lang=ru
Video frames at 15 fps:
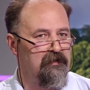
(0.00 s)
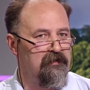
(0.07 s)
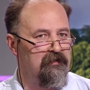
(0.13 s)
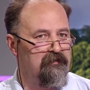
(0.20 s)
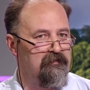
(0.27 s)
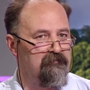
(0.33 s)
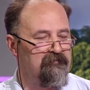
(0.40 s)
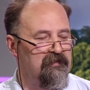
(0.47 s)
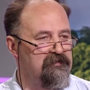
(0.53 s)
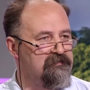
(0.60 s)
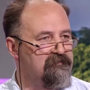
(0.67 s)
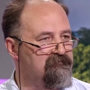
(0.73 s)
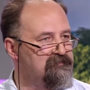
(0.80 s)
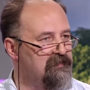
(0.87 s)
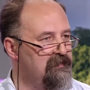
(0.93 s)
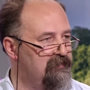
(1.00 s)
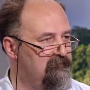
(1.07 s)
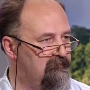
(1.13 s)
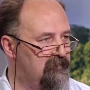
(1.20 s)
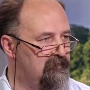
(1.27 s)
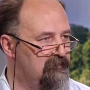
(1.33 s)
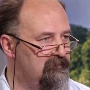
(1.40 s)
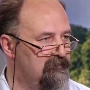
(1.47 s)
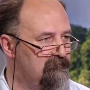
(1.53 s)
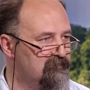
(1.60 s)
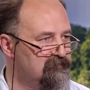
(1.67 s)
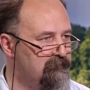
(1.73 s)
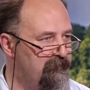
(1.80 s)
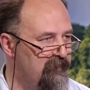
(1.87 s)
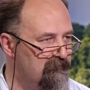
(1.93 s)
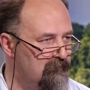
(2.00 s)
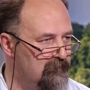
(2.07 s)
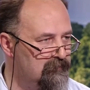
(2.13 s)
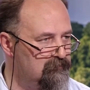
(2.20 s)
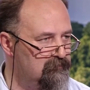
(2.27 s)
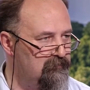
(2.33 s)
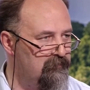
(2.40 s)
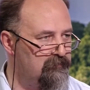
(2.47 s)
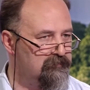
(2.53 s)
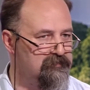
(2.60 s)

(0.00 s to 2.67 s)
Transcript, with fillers: э, войны в заливе в 91 году.